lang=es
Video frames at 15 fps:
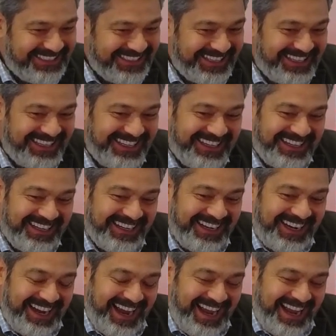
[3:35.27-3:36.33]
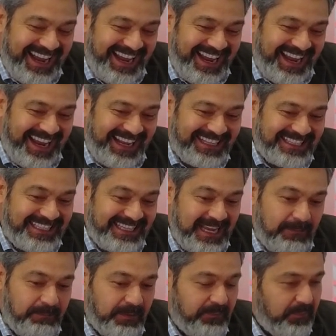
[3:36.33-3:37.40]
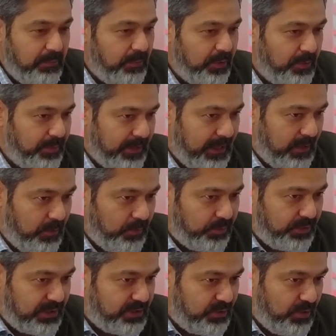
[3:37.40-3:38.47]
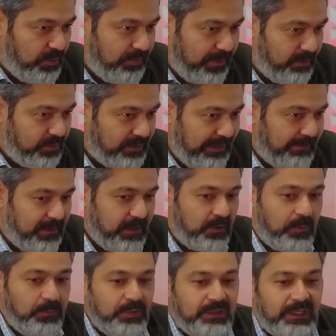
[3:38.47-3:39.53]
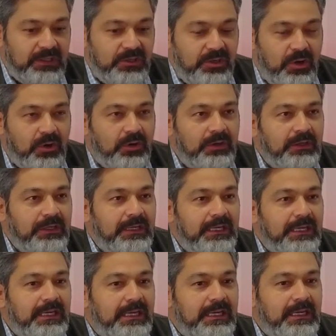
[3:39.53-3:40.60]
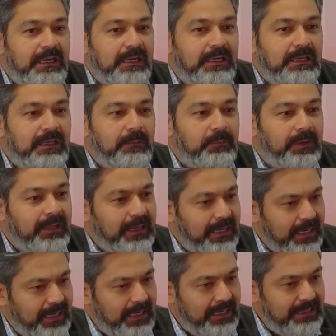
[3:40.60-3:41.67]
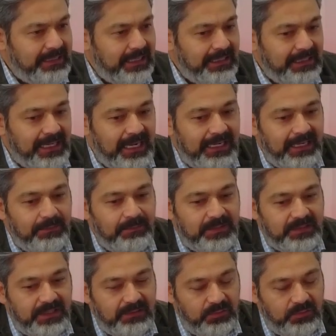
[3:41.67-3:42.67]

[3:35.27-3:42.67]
sí. Eh, siempre fui bueno para la computación, me gustaba la computación y después de que regresé a Italia empecé a